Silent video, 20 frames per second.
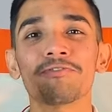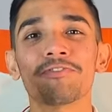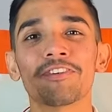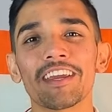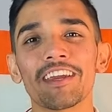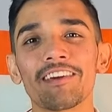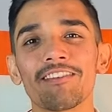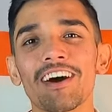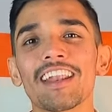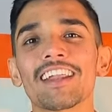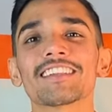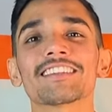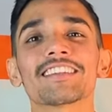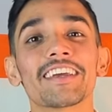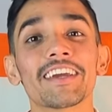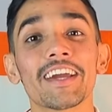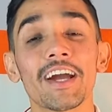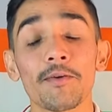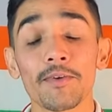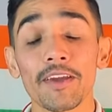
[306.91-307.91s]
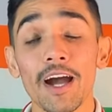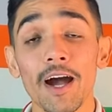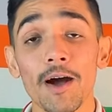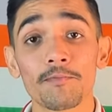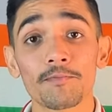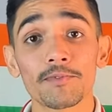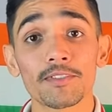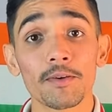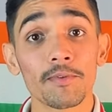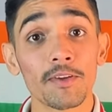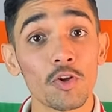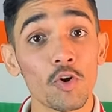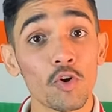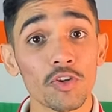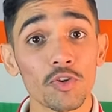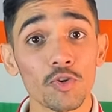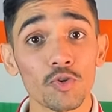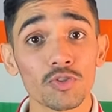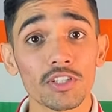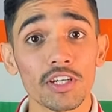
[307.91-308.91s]
फ्री वाला तरीका भी आप सभी
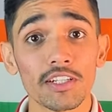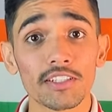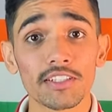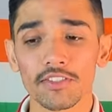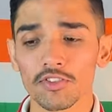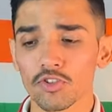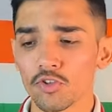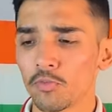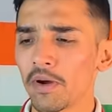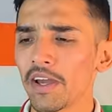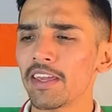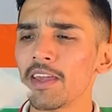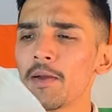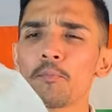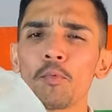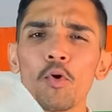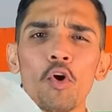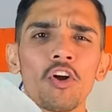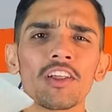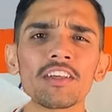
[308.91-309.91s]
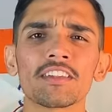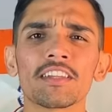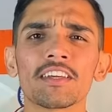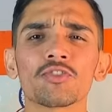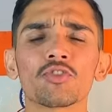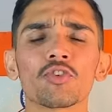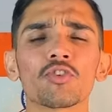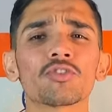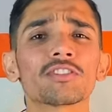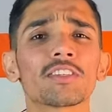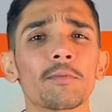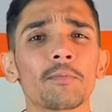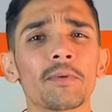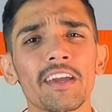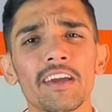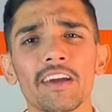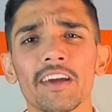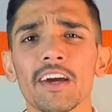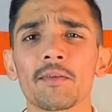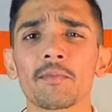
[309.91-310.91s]
लोग यूज कर सकते हो भाई ये पॉलिथिन तो
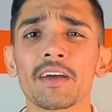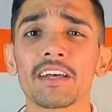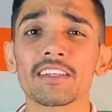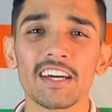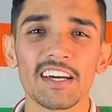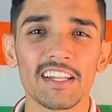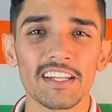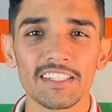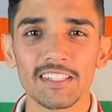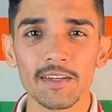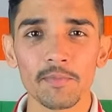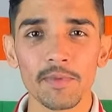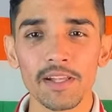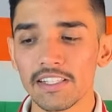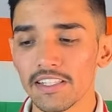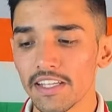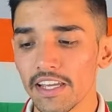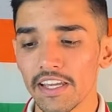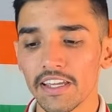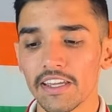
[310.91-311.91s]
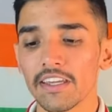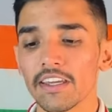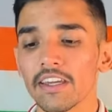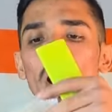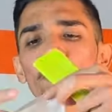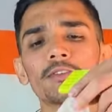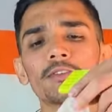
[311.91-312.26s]
सभी के घर में आसानी से मिल जाएगी